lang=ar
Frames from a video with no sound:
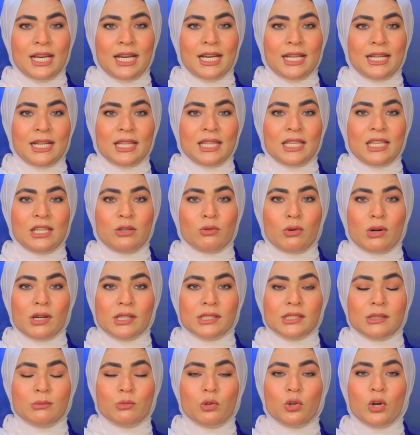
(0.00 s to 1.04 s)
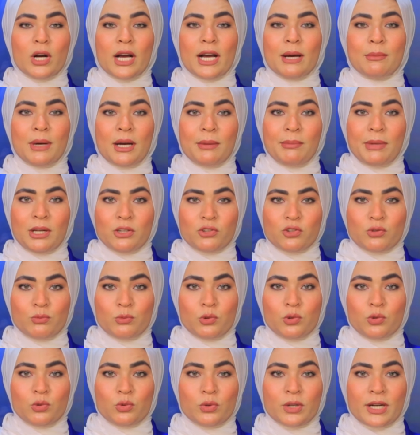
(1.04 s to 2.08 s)
الذي يقدمه أمام
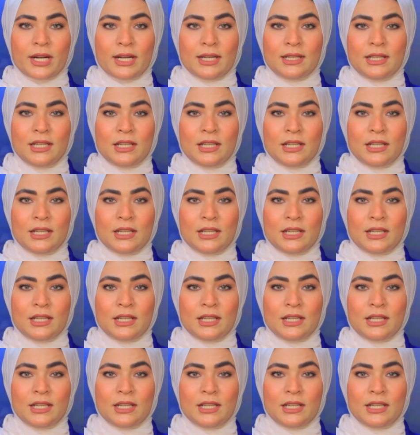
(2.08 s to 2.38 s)
الجمهور